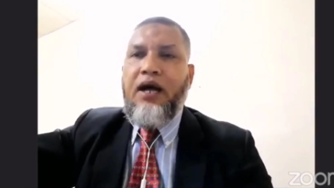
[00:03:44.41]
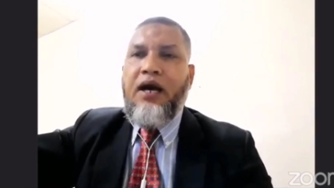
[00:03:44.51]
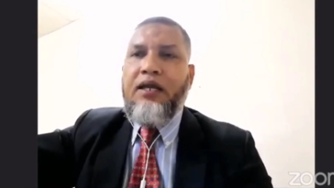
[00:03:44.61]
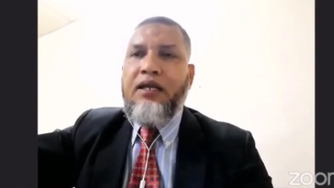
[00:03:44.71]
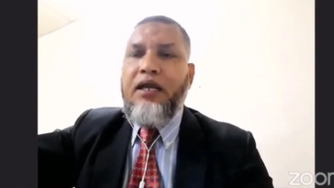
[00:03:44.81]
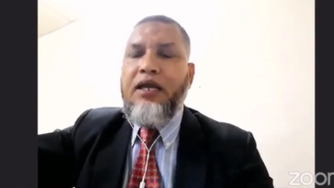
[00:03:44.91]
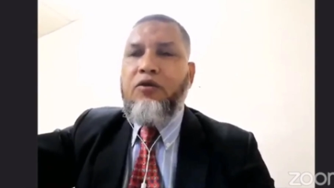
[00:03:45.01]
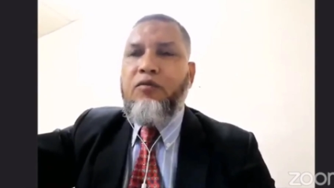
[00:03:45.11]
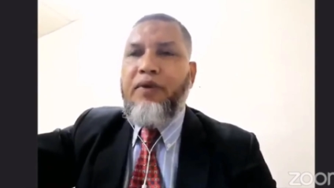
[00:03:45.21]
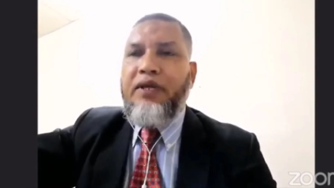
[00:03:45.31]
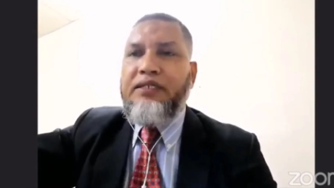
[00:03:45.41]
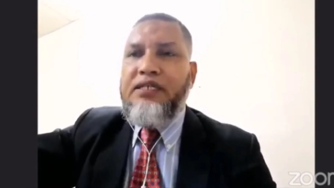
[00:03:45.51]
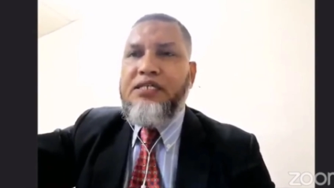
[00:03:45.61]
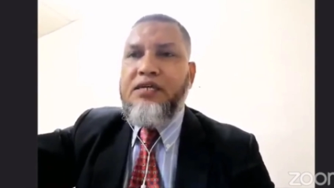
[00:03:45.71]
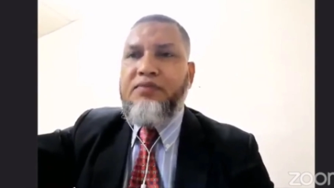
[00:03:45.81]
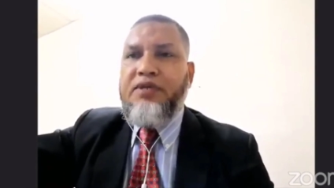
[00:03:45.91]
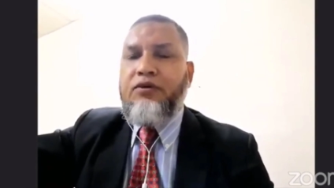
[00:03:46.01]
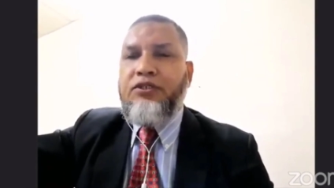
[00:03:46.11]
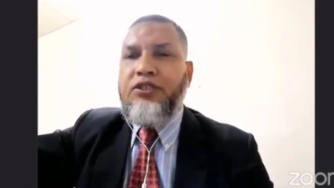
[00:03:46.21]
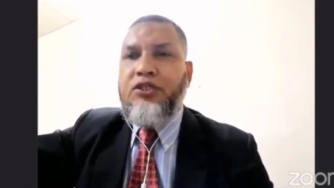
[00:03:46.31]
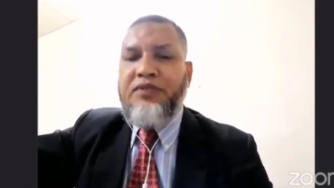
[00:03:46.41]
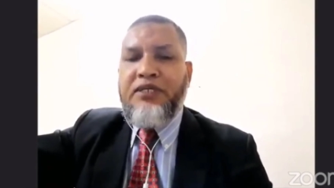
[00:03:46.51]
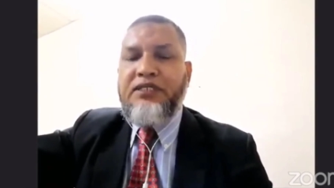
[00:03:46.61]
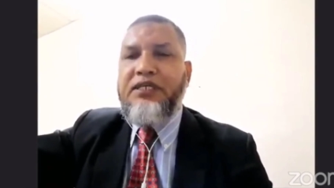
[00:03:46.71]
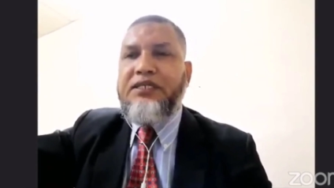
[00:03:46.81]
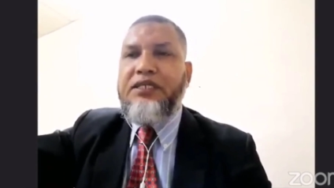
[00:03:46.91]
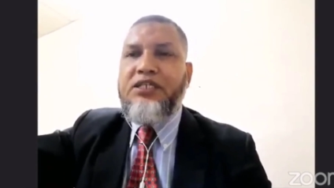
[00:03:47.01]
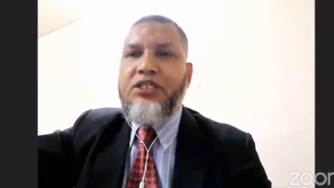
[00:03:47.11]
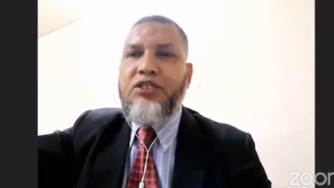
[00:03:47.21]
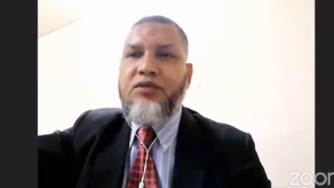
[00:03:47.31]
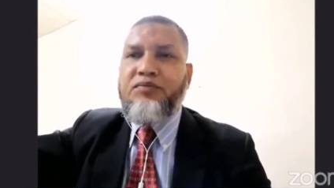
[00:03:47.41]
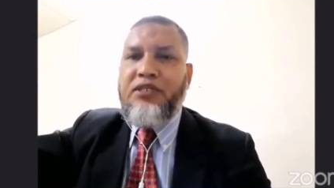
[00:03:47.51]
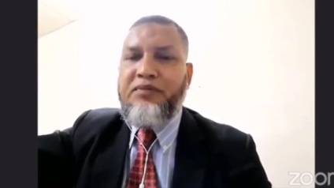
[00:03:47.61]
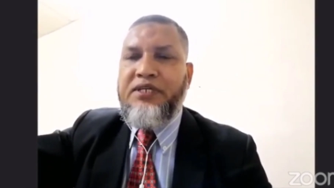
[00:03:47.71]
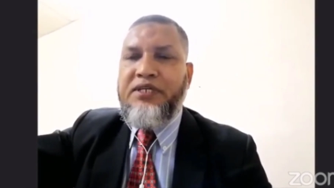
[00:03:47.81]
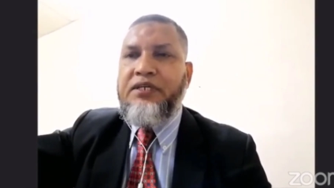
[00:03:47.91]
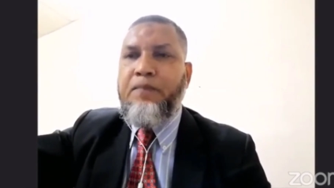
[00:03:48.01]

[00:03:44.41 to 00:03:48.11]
আর এই কোম্পানির সিস্টেমটা হচ্ছে সবচেয়ে যে জিনিসটা সবচেয়ে বেশি